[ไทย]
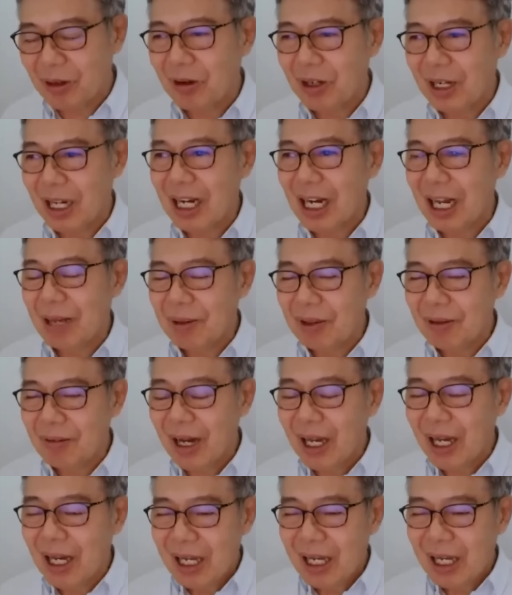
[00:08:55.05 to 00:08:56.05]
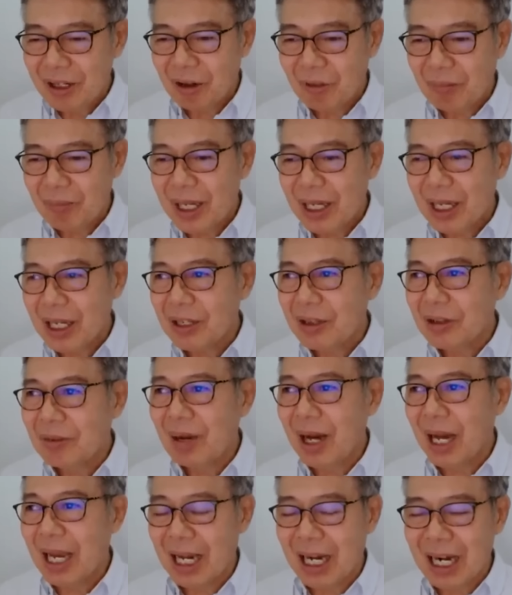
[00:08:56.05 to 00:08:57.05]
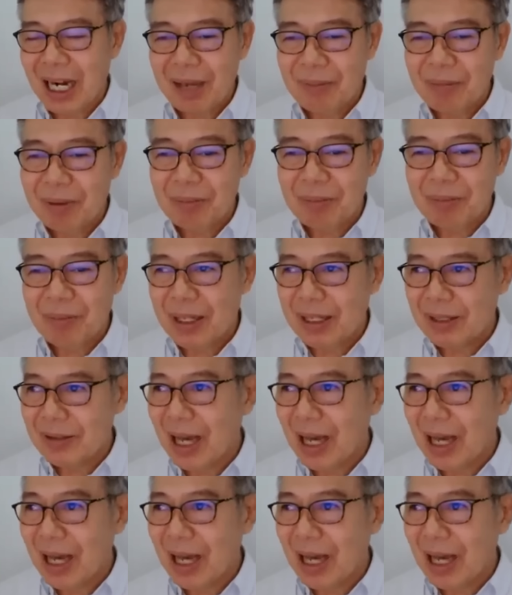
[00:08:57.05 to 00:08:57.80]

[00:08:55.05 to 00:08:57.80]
งๆเนี่ยกลายเป็นว่าดอกเบี้ยนโยบายกลายเป็นประมาณ